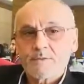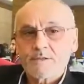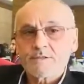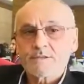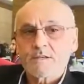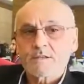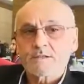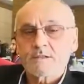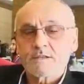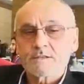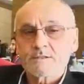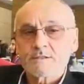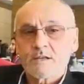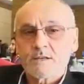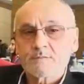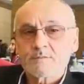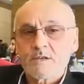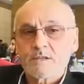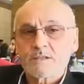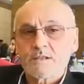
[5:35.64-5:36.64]

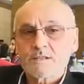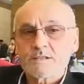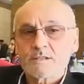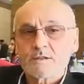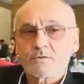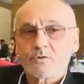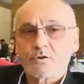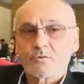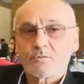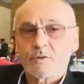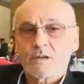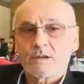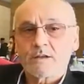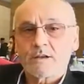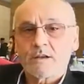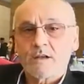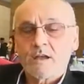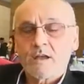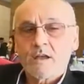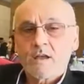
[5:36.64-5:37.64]
meslektaşlarımıza destek
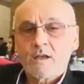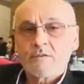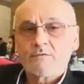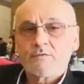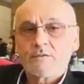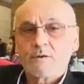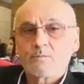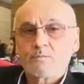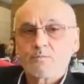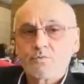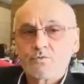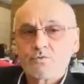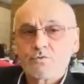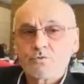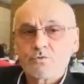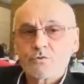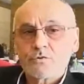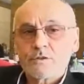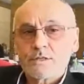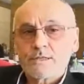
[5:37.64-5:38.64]
olmaları ve
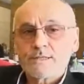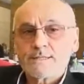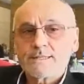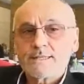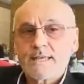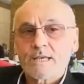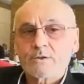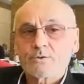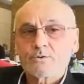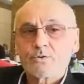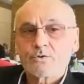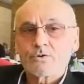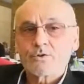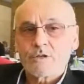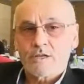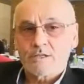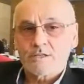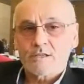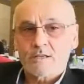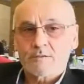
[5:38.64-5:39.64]
bu sektörü
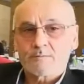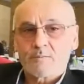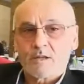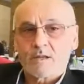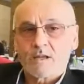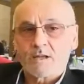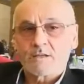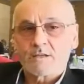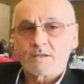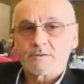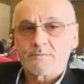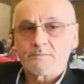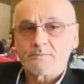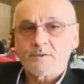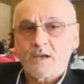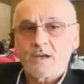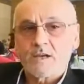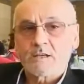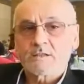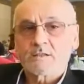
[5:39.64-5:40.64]
yaşatmalarını,
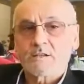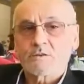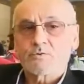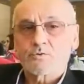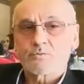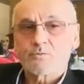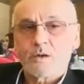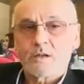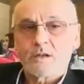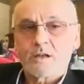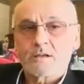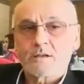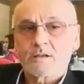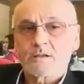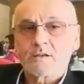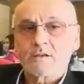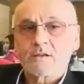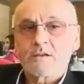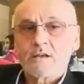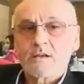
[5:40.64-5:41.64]
ayakta
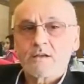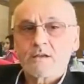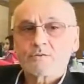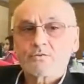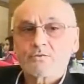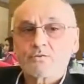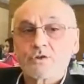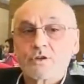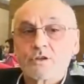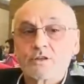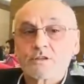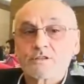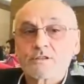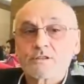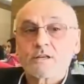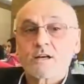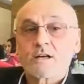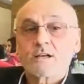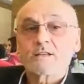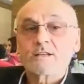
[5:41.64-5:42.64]
tutmalarını
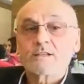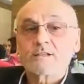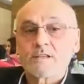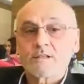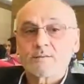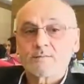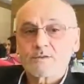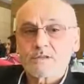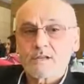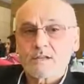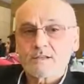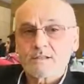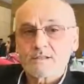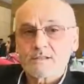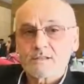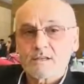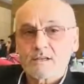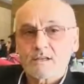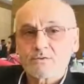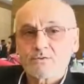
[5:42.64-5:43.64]
tüketici kardeşlerimizden
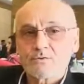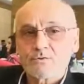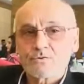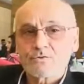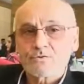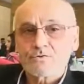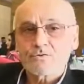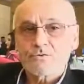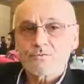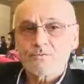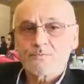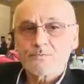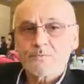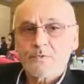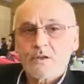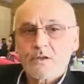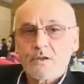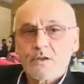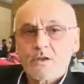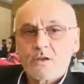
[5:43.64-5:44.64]
rica ediyoruz.
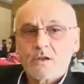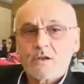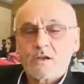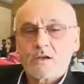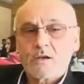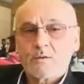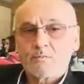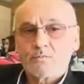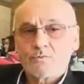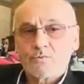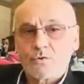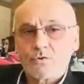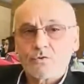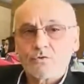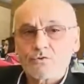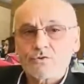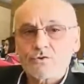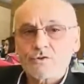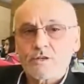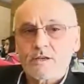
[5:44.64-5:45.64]
E, bu
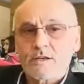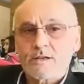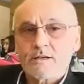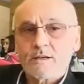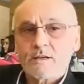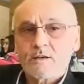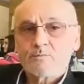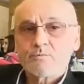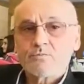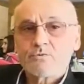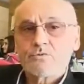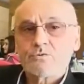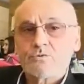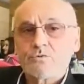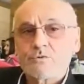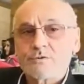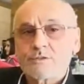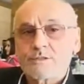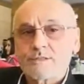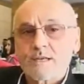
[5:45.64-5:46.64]
olursa
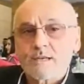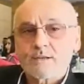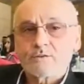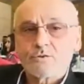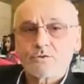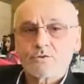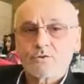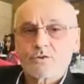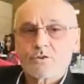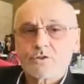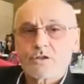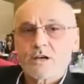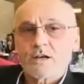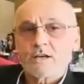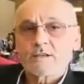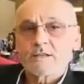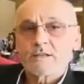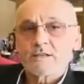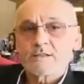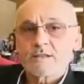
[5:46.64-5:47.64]
bu sektördeki
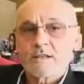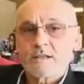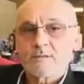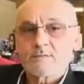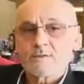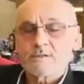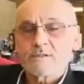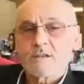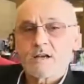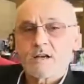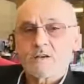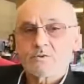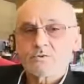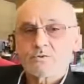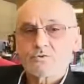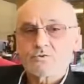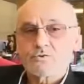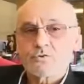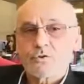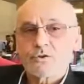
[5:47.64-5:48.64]
kardeşlerimiz daha
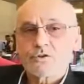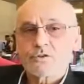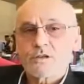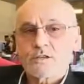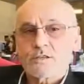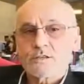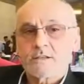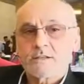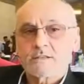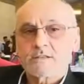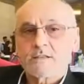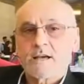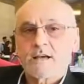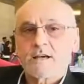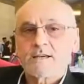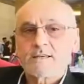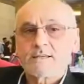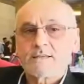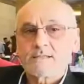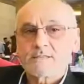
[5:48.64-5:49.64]
güçlü olacaklar,
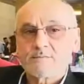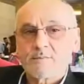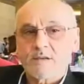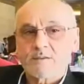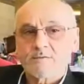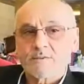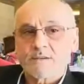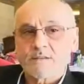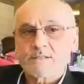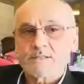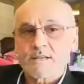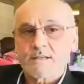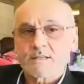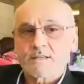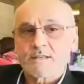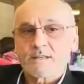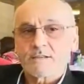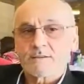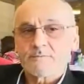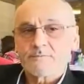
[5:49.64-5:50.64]
daha iyi hizmet
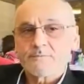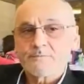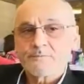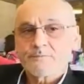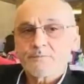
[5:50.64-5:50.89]
verecekler.